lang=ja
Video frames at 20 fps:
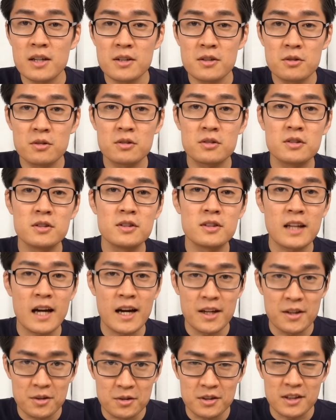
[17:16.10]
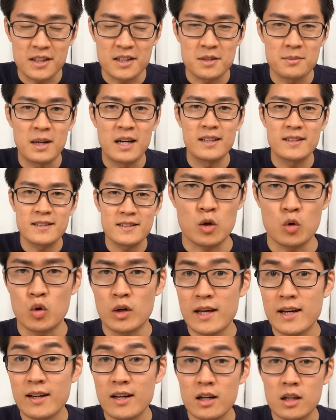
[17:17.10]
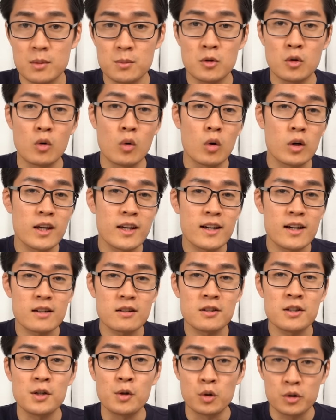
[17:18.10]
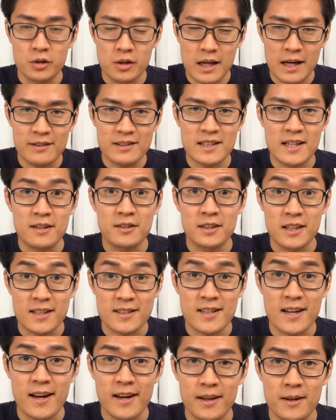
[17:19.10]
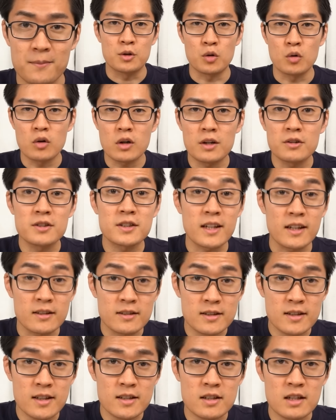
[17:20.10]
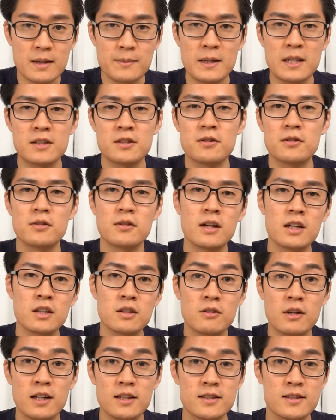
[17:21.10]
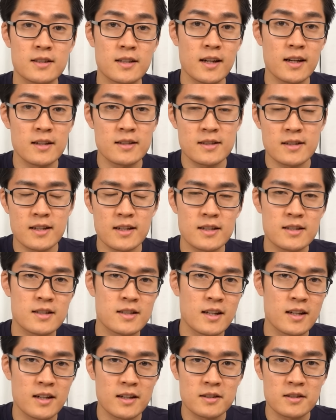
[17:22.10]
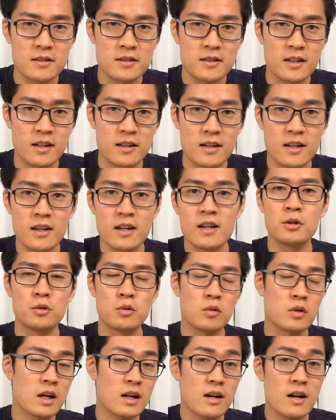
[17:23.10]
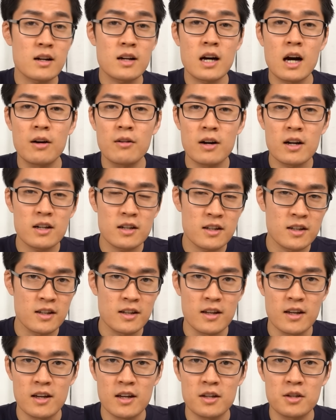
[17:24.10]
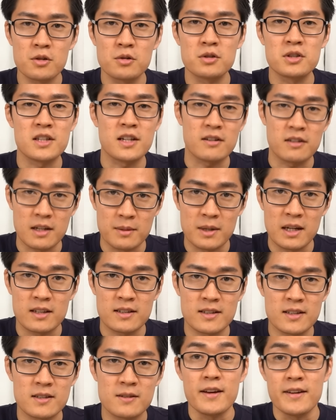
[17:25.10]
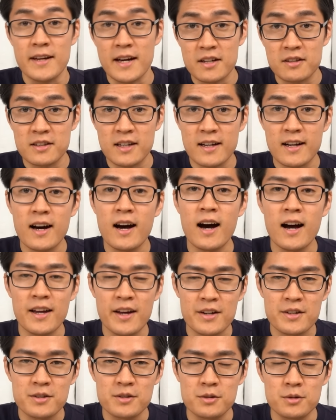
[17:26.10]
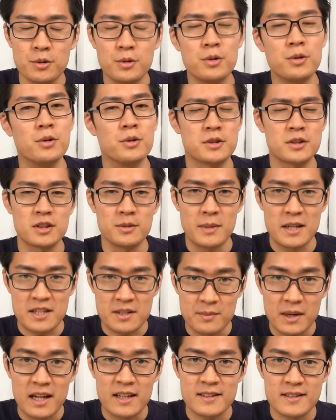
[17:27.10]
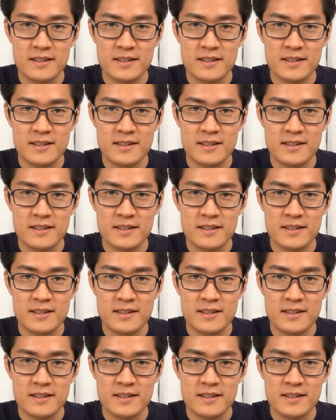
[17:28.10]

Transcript: 広く対応いたします。これ以外にもお気軽にお問い合わせください。動画を作成すればその後は再生され続けて動画が代わりに営業してくれます。やるなら早くをお勧めしま